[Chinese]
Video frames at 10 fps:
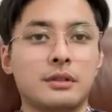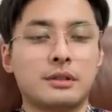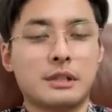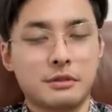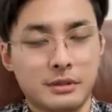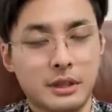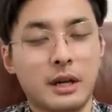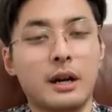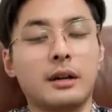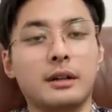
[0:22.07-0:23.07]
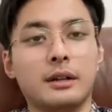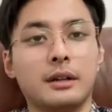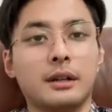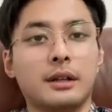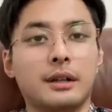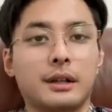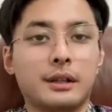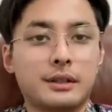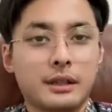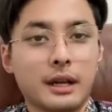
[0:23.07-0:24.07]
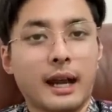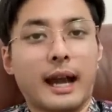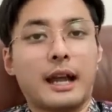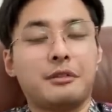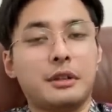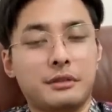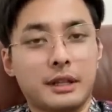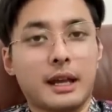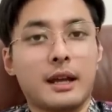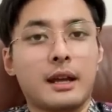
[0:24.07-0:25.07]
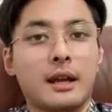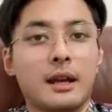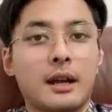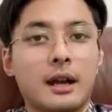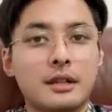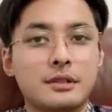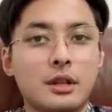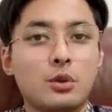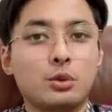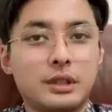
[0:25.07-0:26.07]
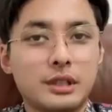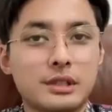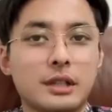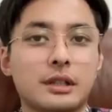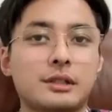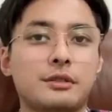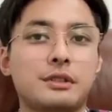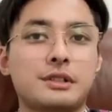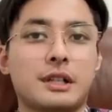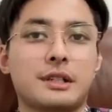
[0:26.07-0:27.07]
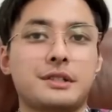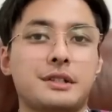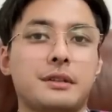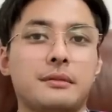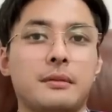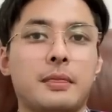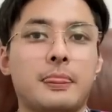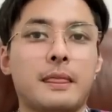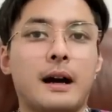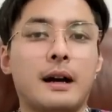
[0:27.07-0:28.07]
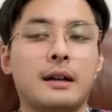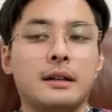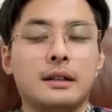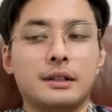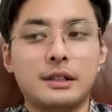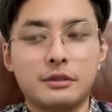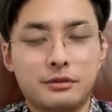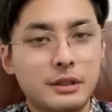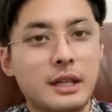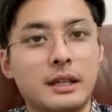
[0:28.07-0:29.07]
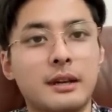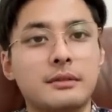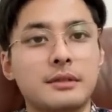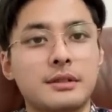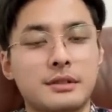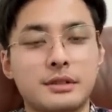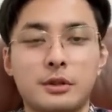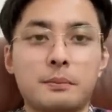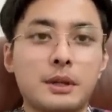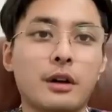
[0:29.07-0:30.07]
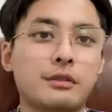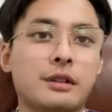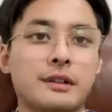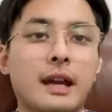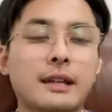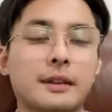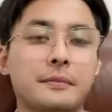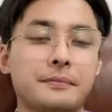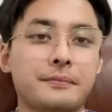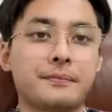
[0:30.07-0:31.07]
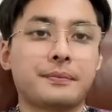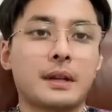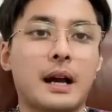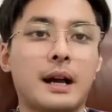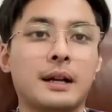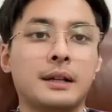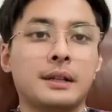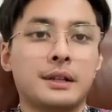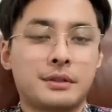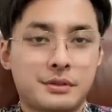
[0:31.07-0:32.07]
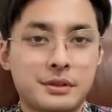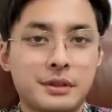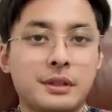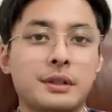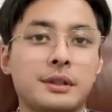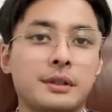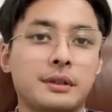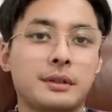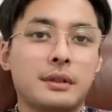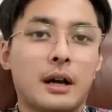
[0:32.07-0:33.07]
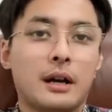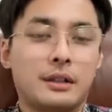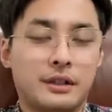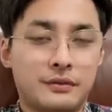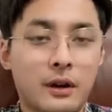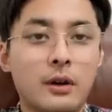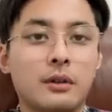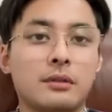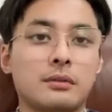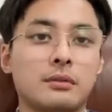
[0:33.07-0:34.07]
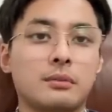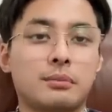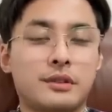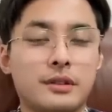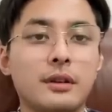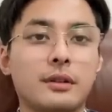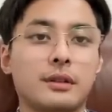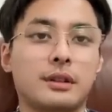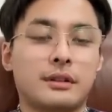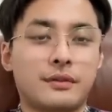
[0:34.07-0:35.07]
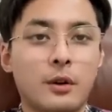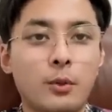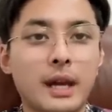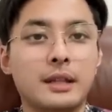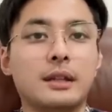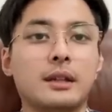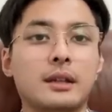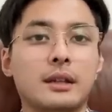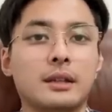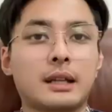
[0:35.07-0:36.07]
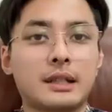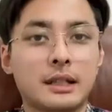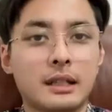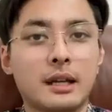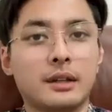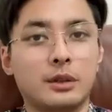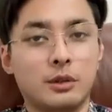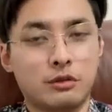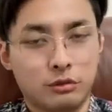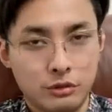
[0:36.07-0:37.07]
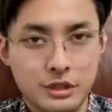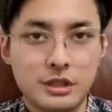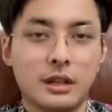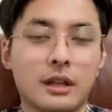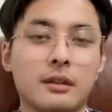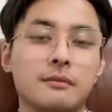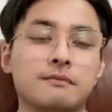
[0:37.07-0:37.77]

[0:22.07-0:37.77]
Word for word: 战略巡航和这个海军的军演，而是陆地上的这个军事演习啊。这种军演呢？是有必要存在的，啊，就是，啊，以防不测，以防万一，大家呢有个熟悉的，